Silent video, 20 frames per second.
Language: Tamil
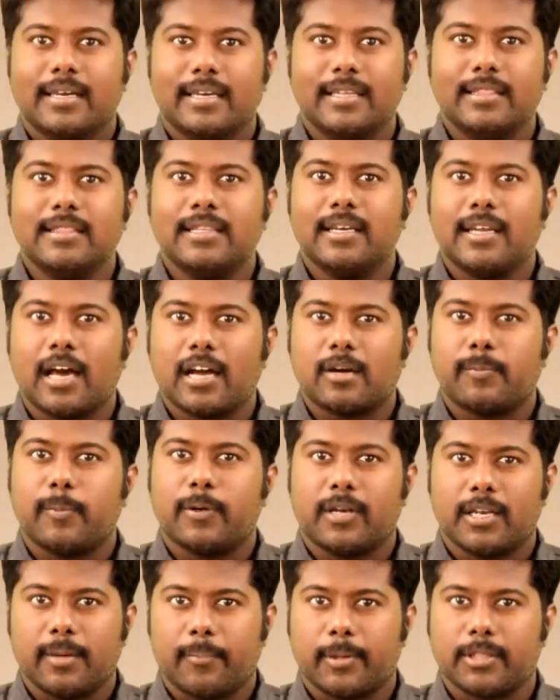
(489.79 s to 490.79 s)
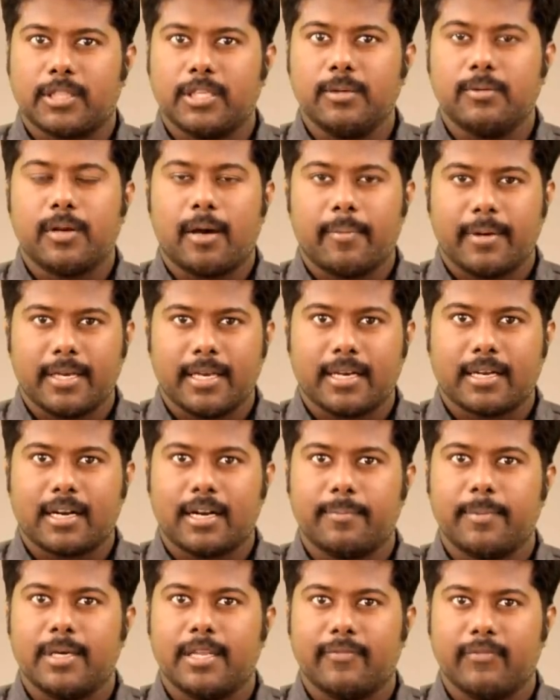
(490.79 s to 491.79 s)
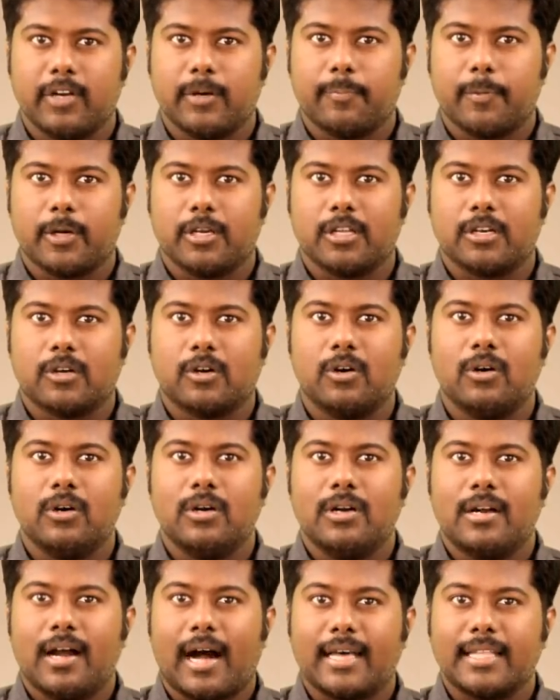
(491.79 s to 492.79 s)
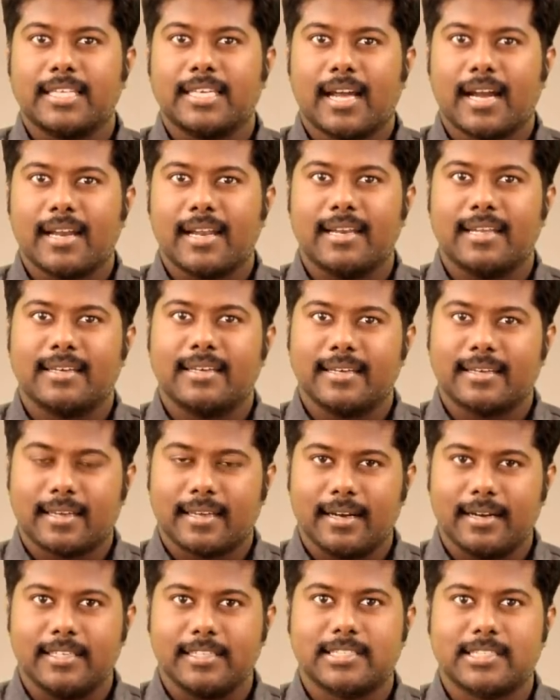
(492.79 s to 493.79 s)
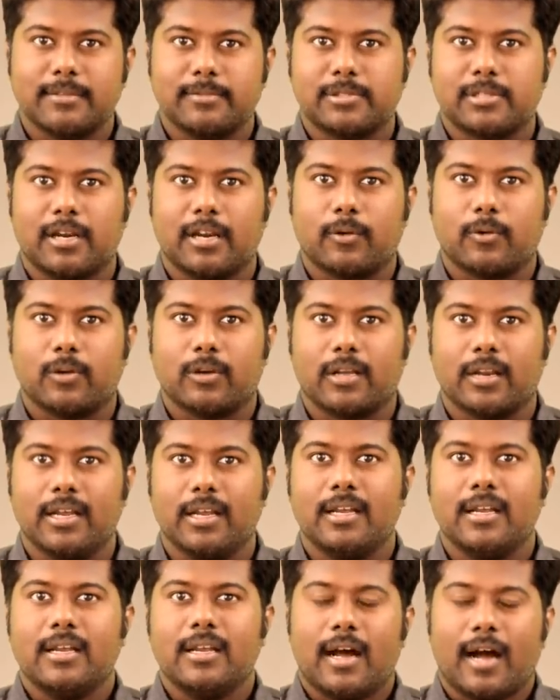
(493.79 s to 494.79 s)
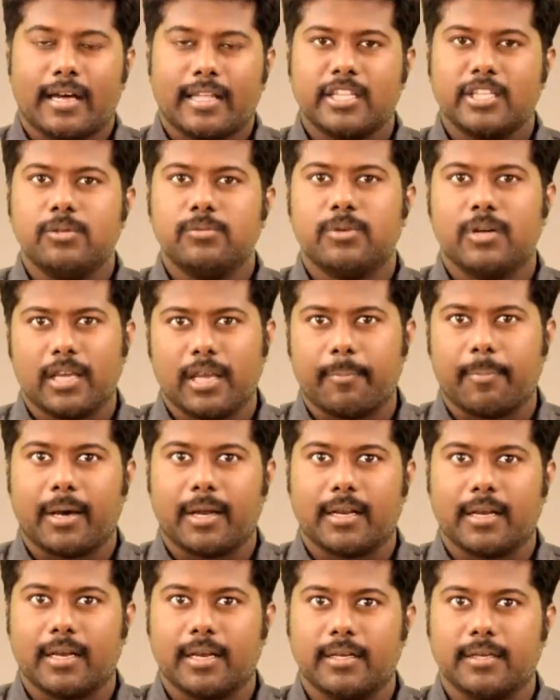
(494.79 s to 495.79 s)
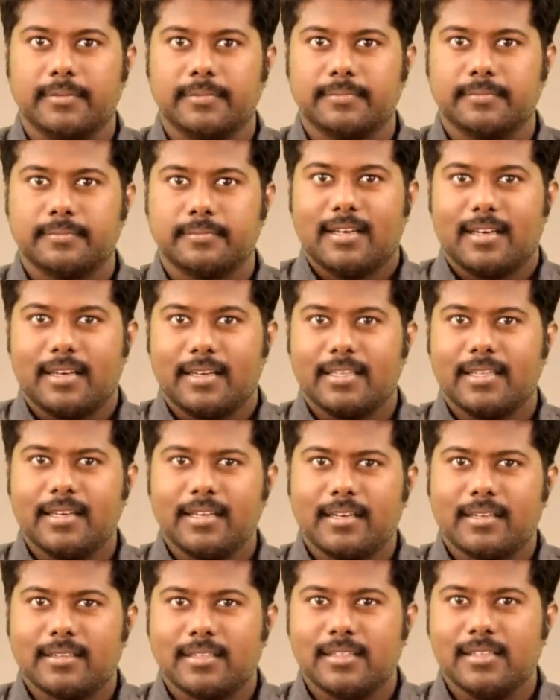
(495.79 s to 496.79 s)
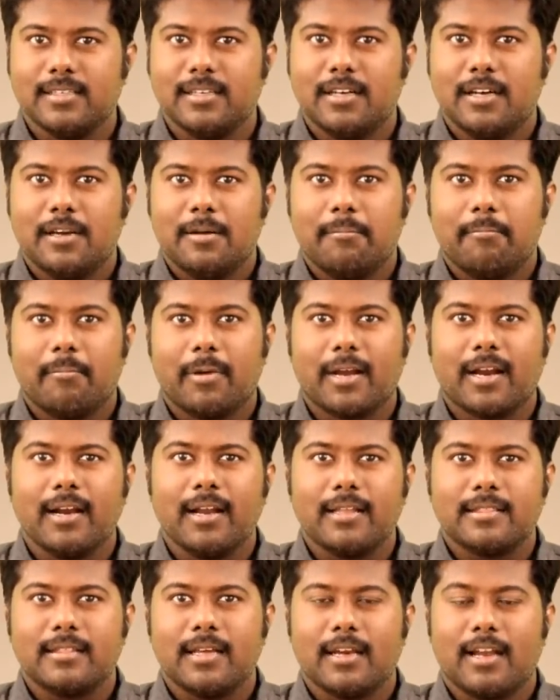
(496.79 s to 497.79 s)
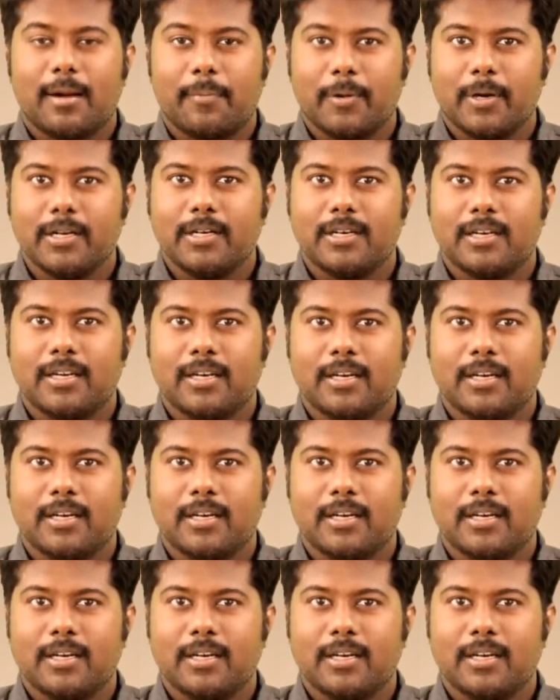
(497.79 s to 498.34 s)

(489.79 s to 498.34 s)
இந்த டாக்குமெண்ட்ரியை பற்றியும் நாம ஏற்கனவே ரிவீல் பண்ணியிருக்கோம் அதுக்கான லிங்கை கீழே டிஸ்கிரிப்ஷன்ல கொடுக்குறேன் அதையும் நீங்கள் பாருங்கள் இதிலிருந்து மெகலாத்தான் அப்படின்ற